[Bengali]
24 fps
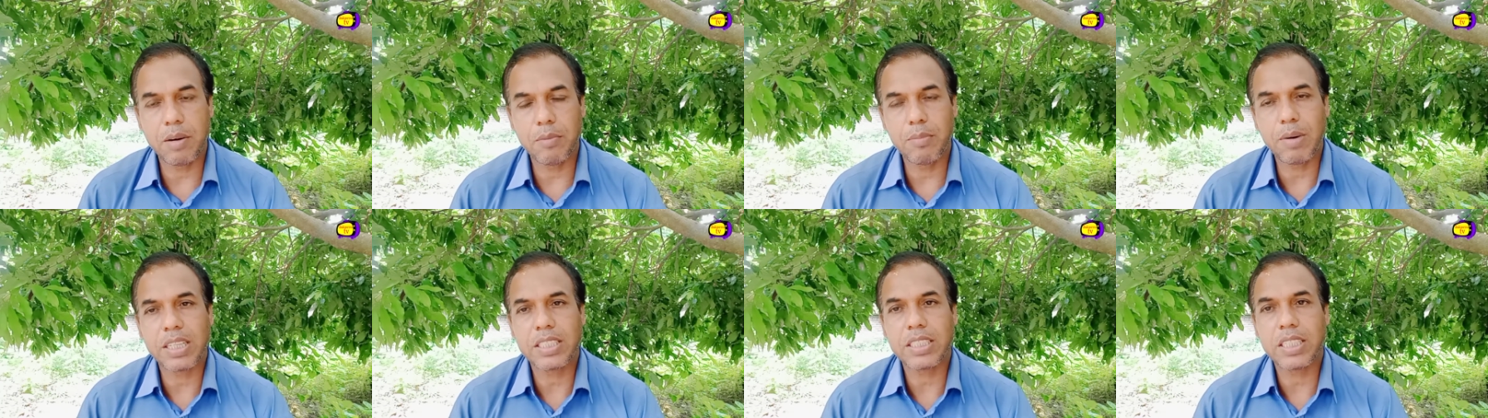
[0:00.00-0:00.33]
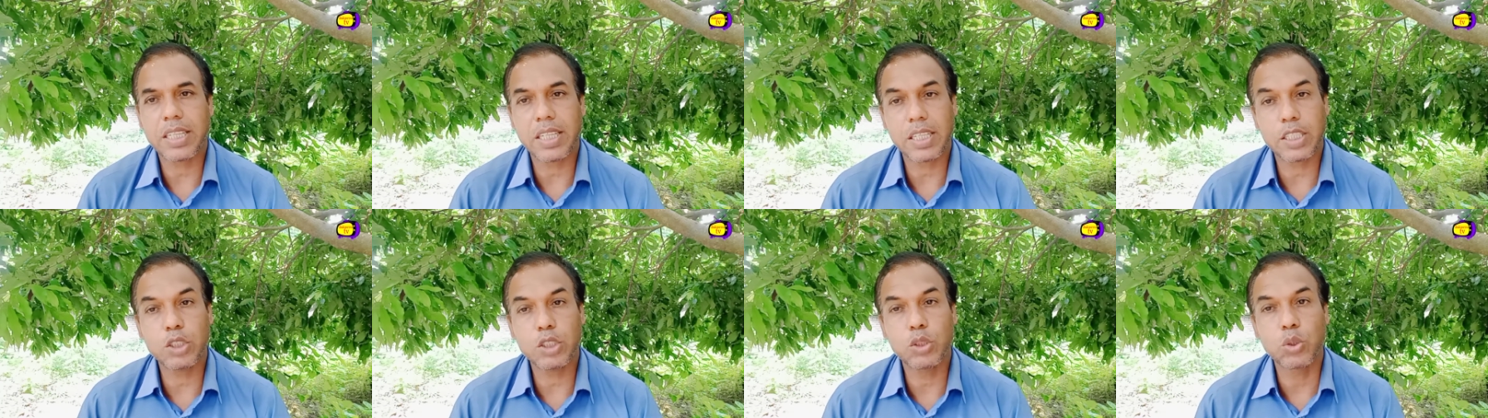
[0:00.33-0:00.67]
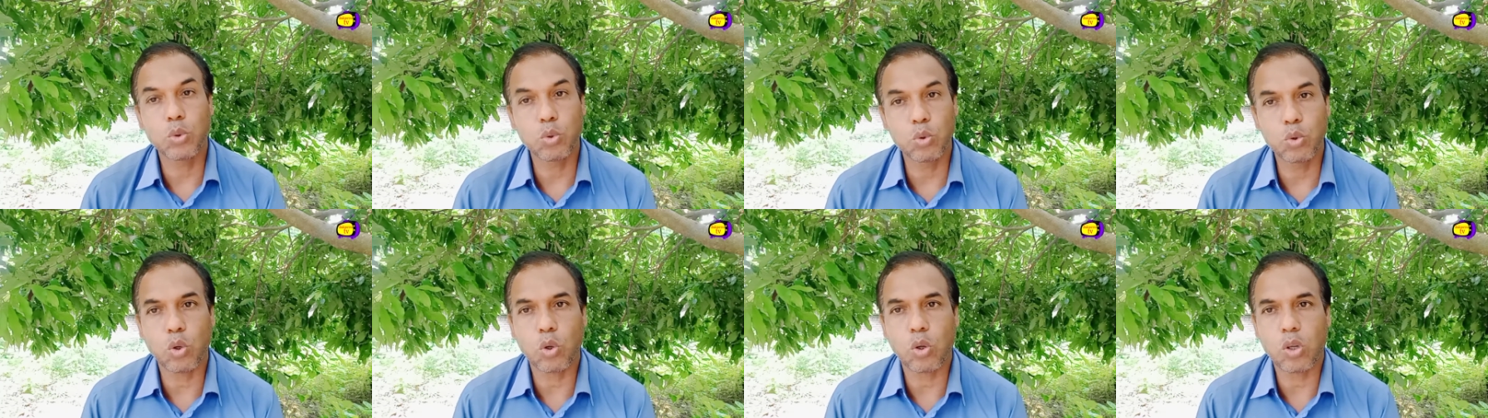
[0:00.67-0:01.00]
বাসাটাকে
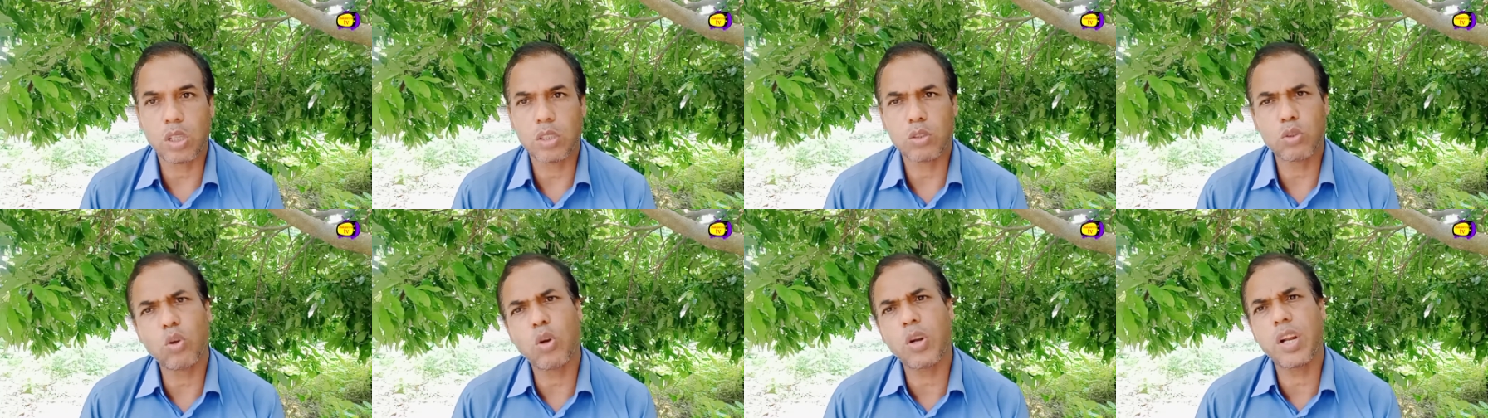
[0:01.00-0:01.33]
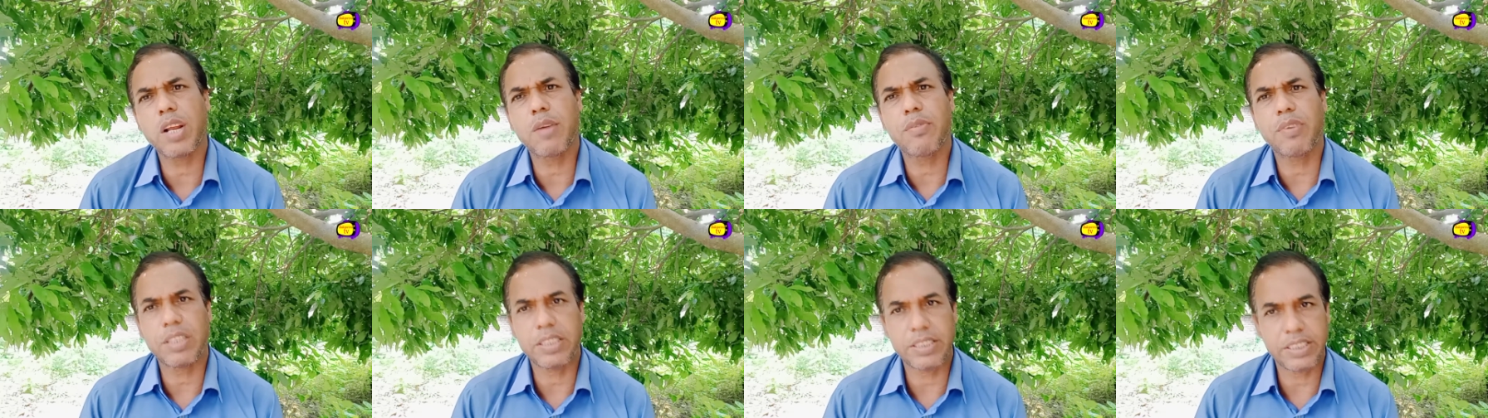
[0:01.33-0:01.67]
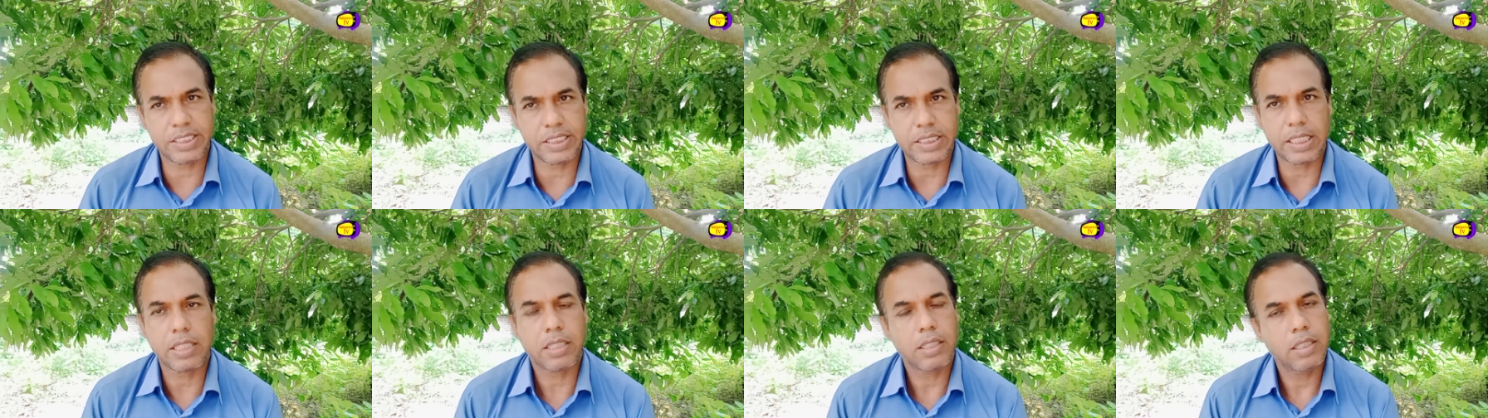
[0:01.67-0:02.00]
সুন্দর করা অনেক
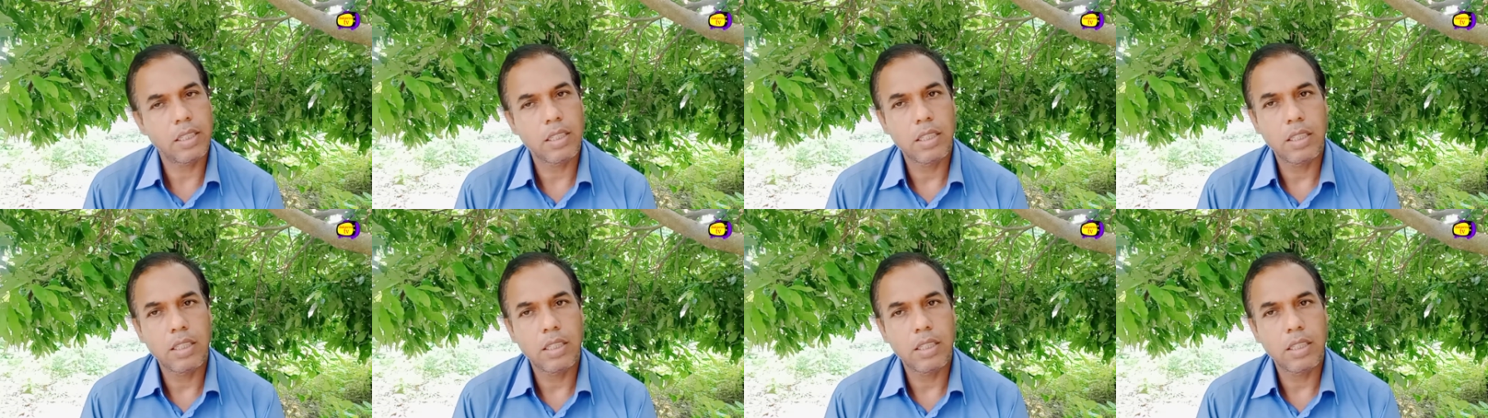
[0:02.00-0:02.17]
ফার্নিচার